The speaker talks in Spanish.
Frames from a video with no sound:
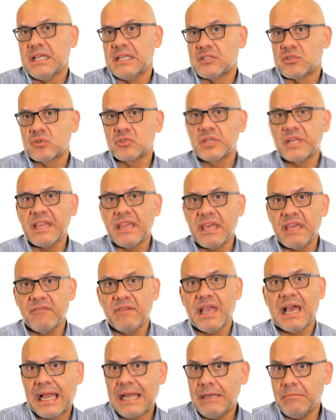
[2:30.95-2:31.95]
Eso se
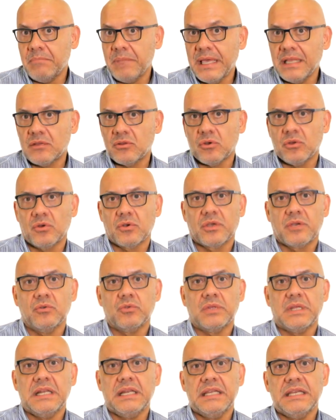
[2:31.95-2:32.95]
debe al método
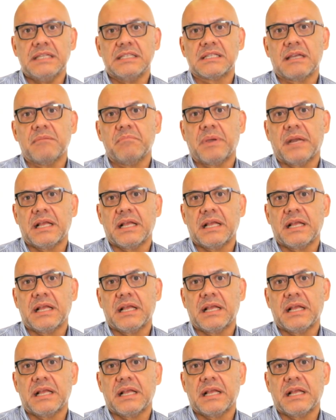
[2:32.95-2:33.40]
que utilizan